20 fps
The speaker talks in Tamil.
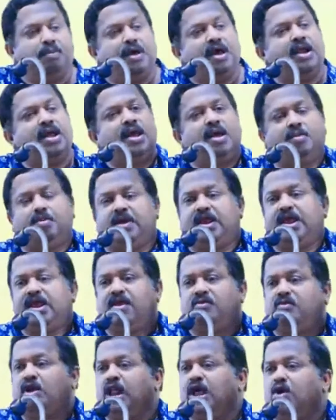பெரிய பெரிய
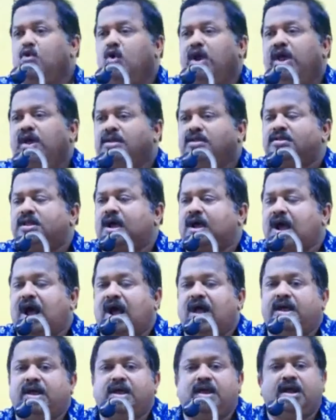விலை உயர்ந்த
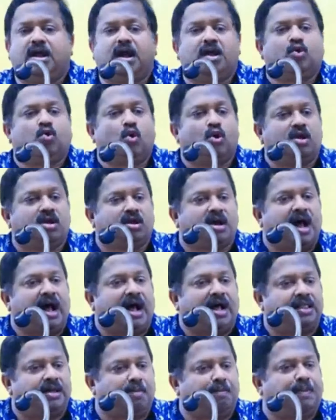காய்கறிகள்
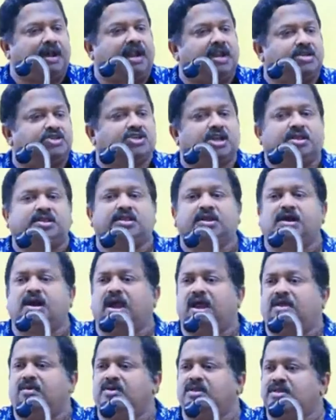கொடுக்காத பல
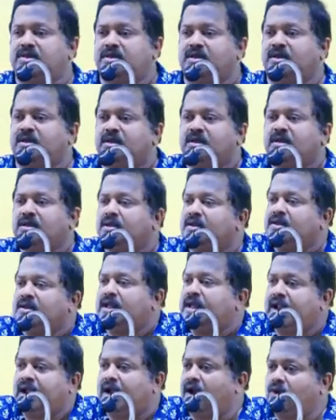சத்துக்களை வந்து
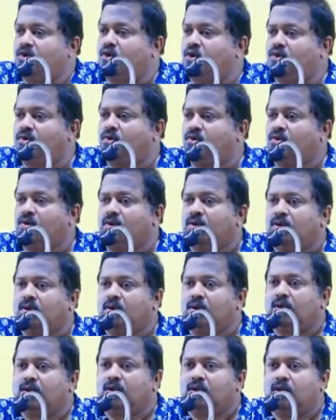கீரைகள் கொடுக்கும்
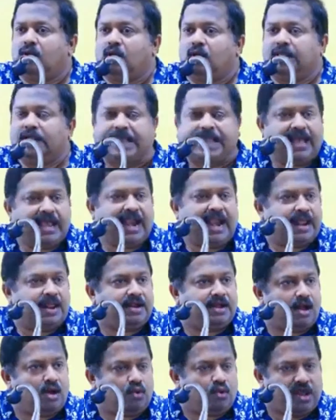இந்த கீரையில்
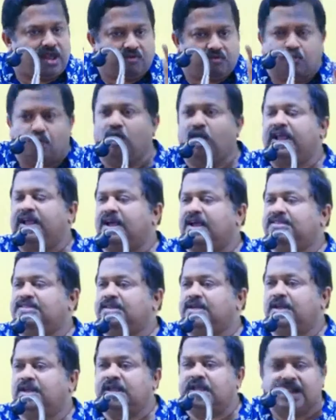இருக்கக்கூடிய ஃபோலிக்
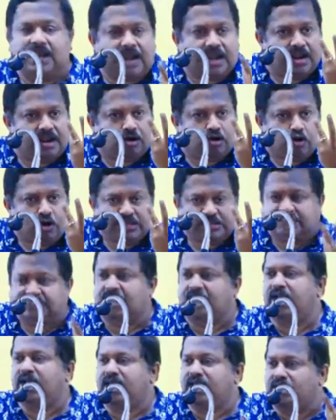ஆசிட் கீரையில் இருக்கக்கூடிய
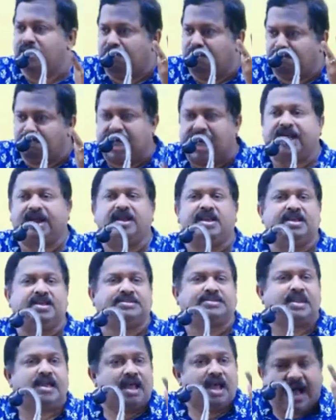செலினியம்
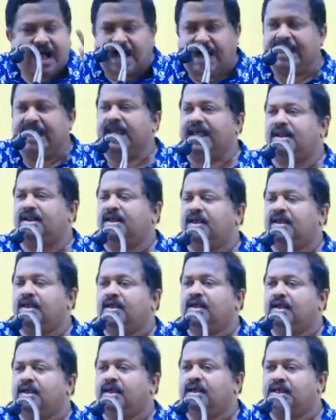மேங்னீஸ் அயன்
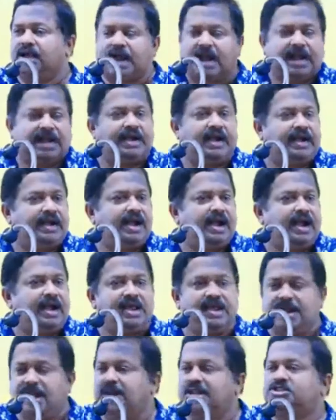இந்த
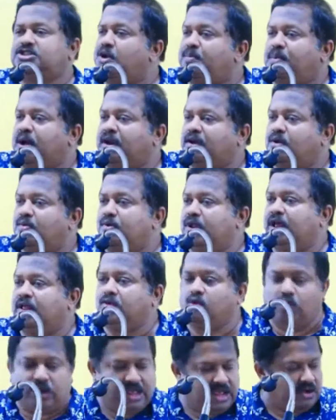கண்டென்ட்டெல்லாம் நீங்கள் நினச்சே பார்க்க
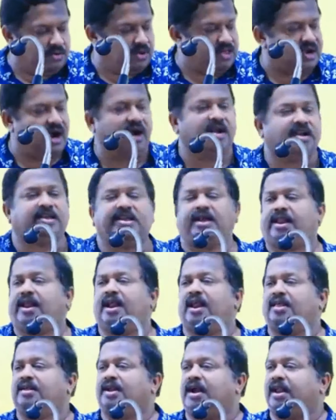முடியாது ஒரு இருபது நாள்
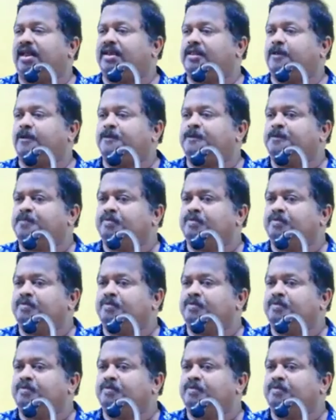கீரையில் அது கிடைக்கிது